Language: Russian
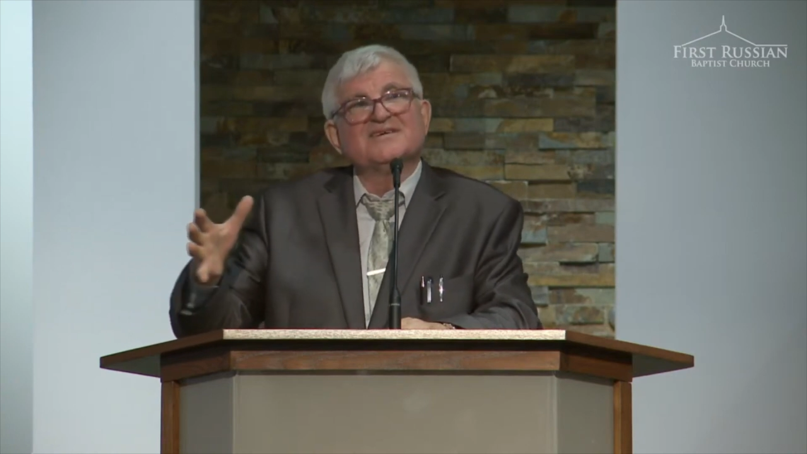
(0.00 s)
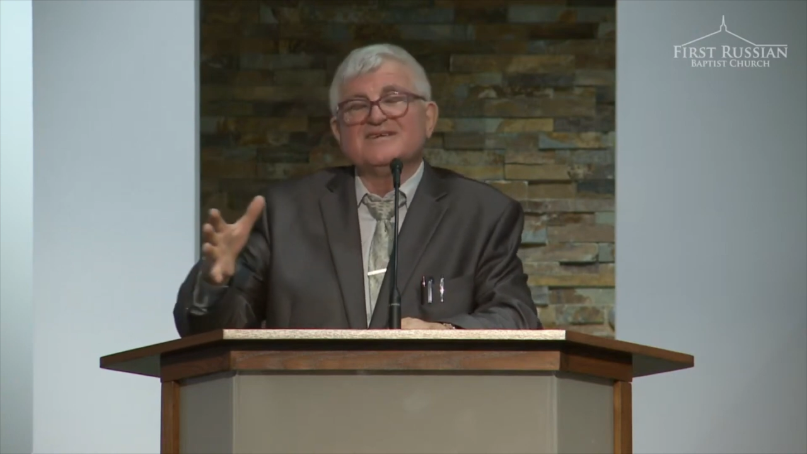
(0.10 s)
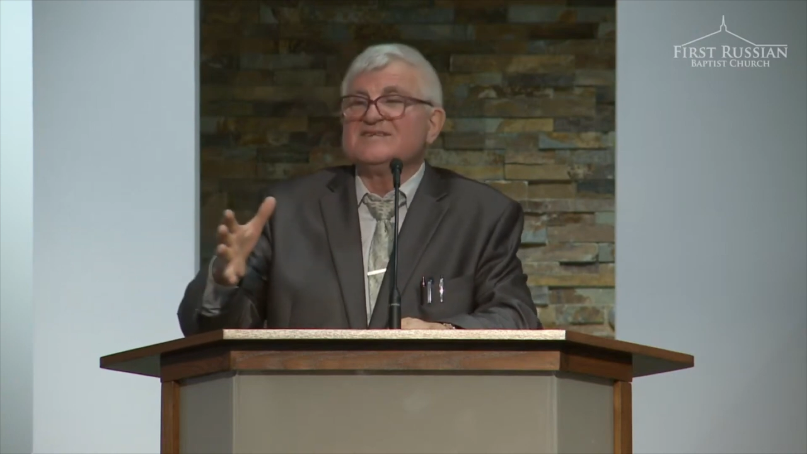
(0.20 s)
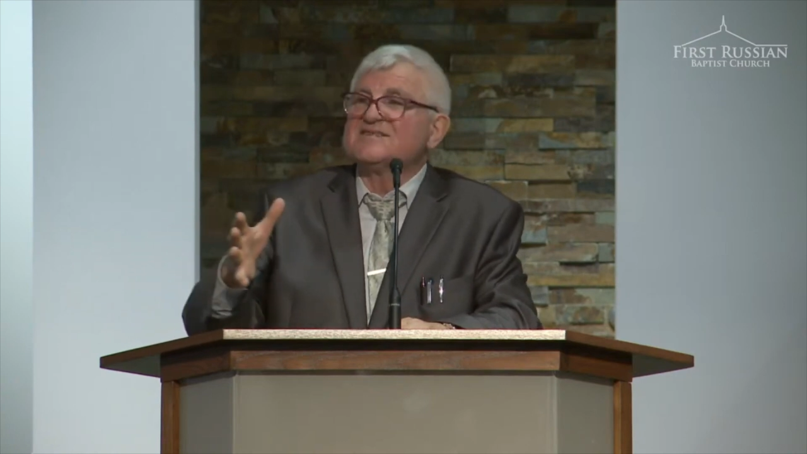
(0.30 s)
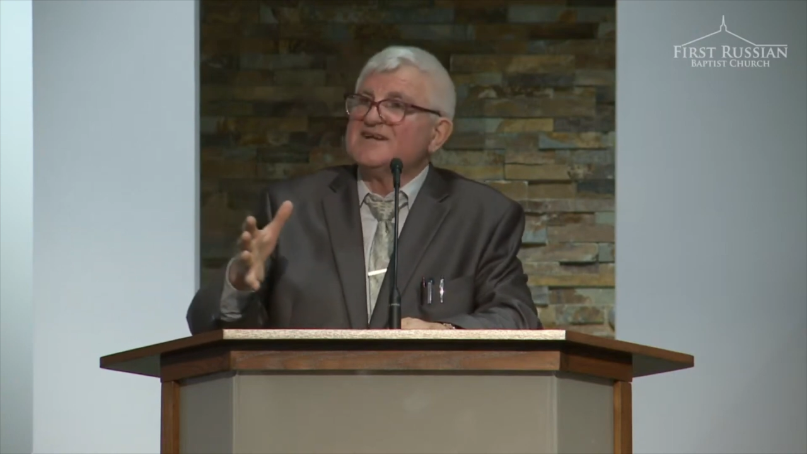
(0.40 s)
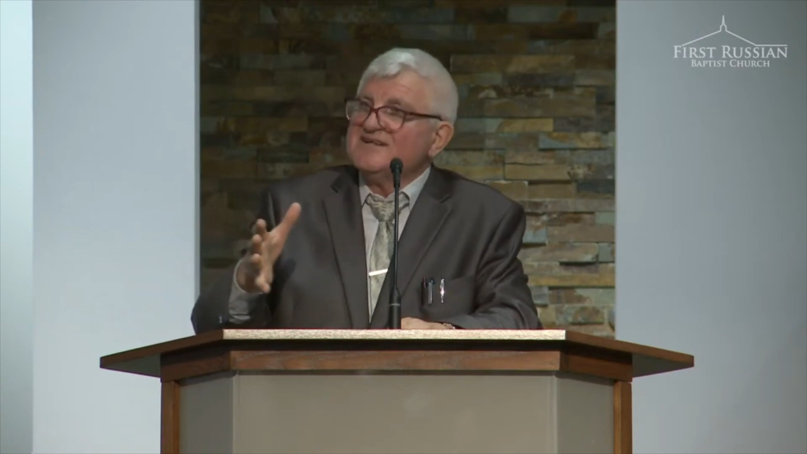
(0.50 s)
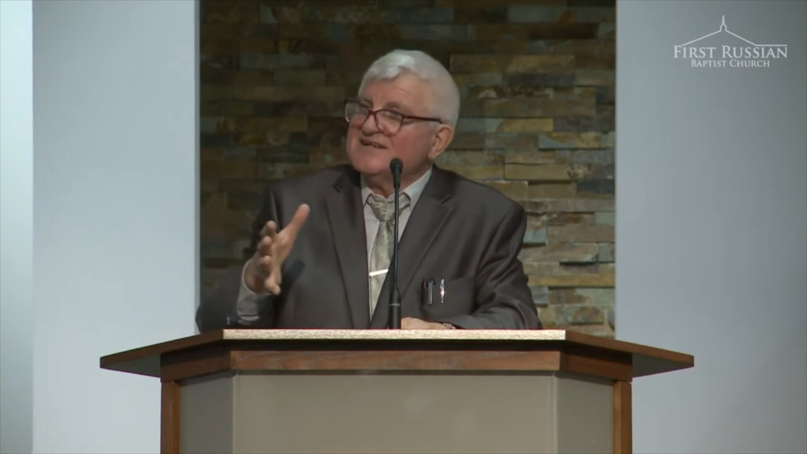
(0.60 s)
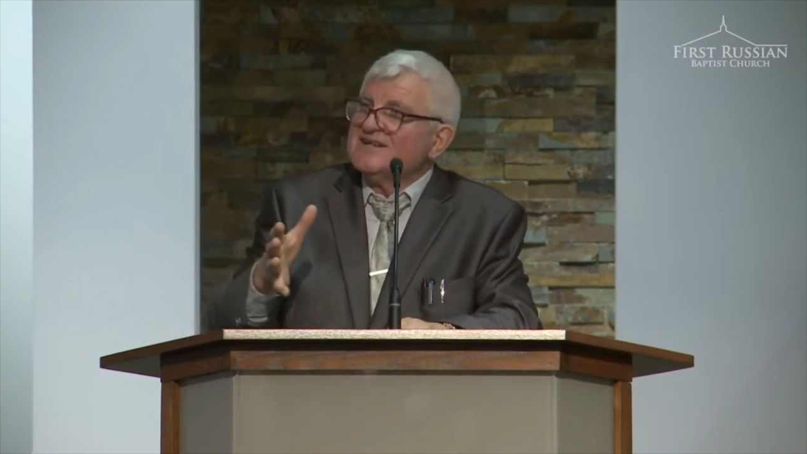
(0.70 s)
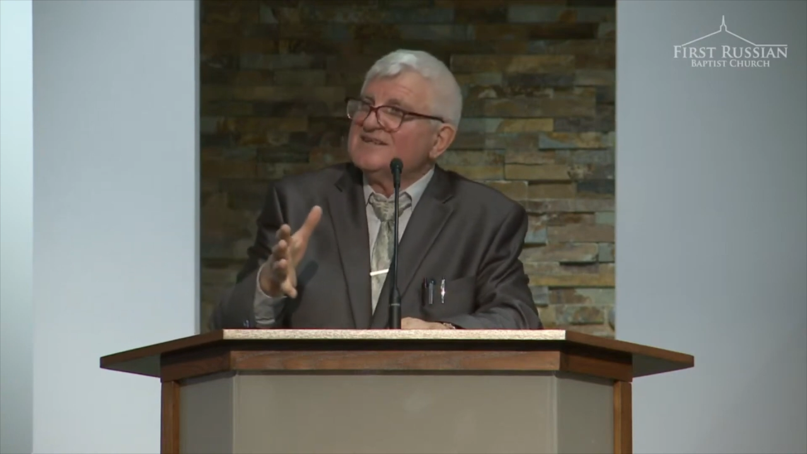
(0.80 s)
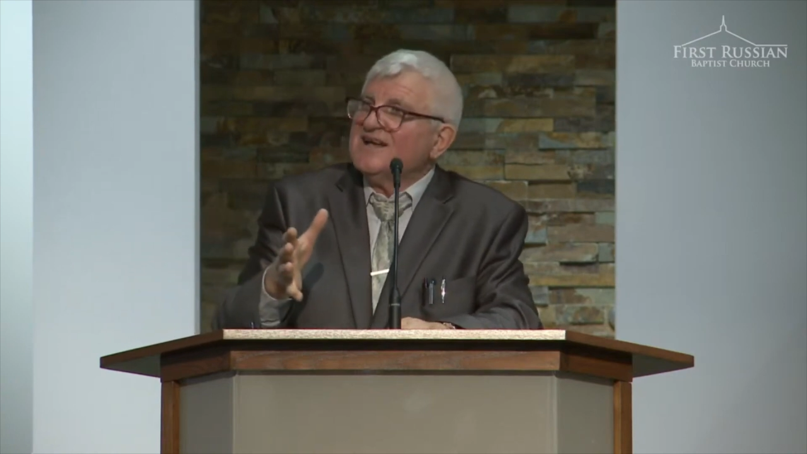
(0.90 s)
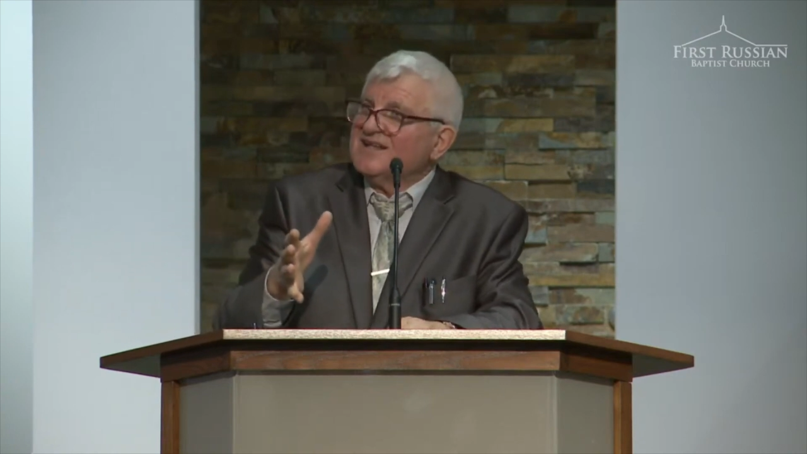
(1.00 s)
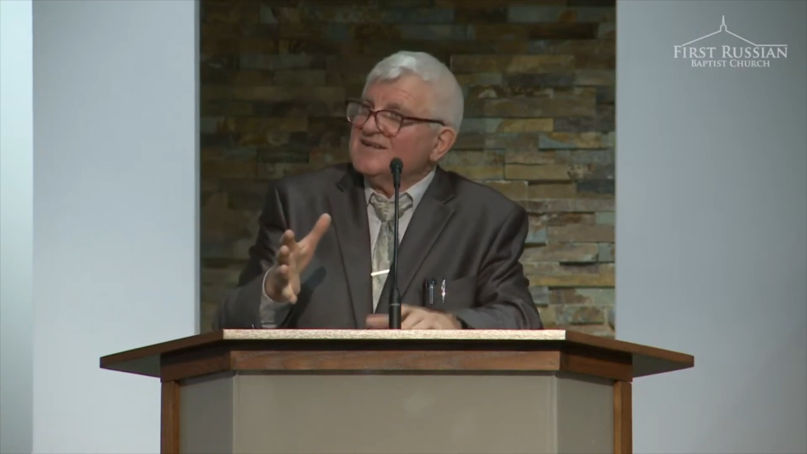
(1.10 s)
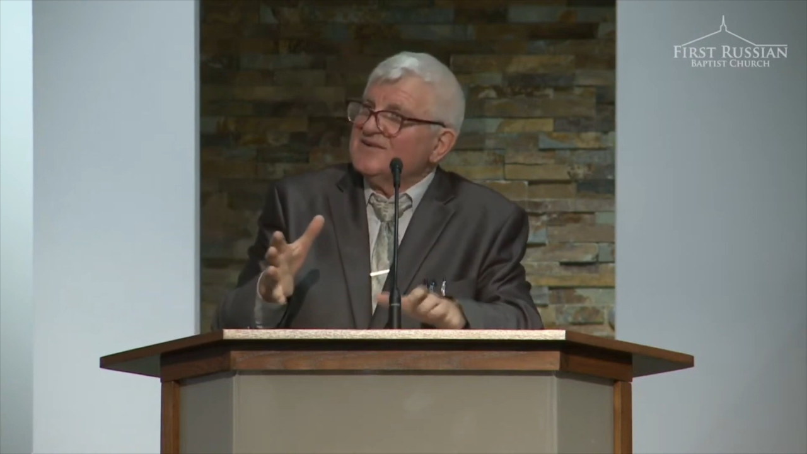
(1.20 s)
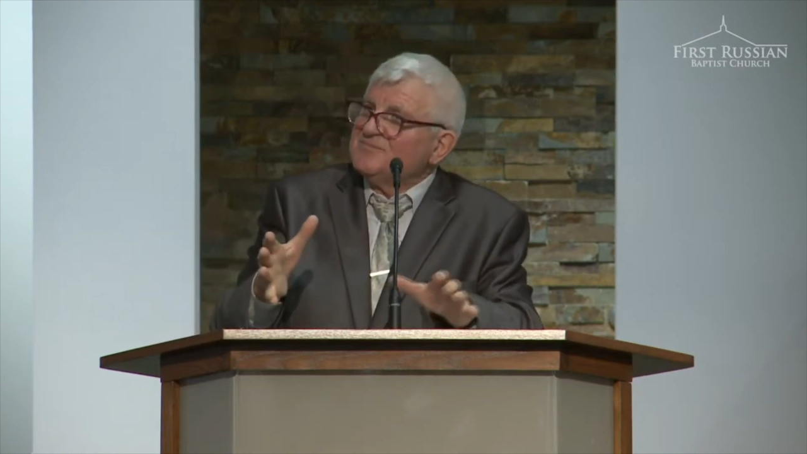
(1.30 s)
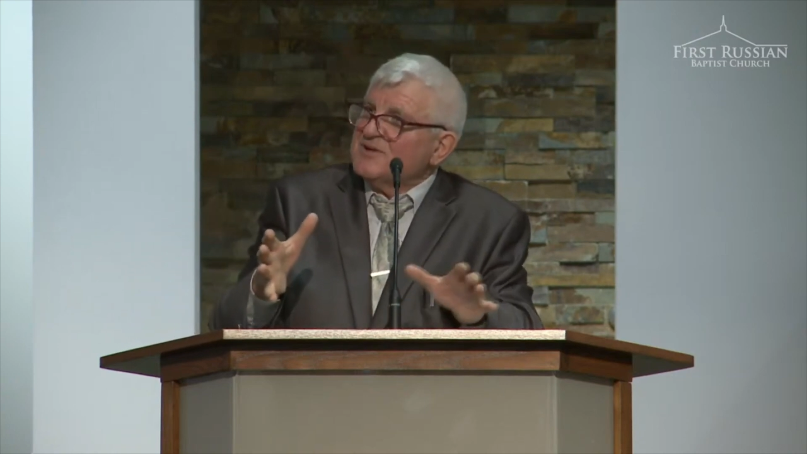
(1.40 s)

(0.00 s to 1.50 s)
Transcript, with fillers: из колена Данного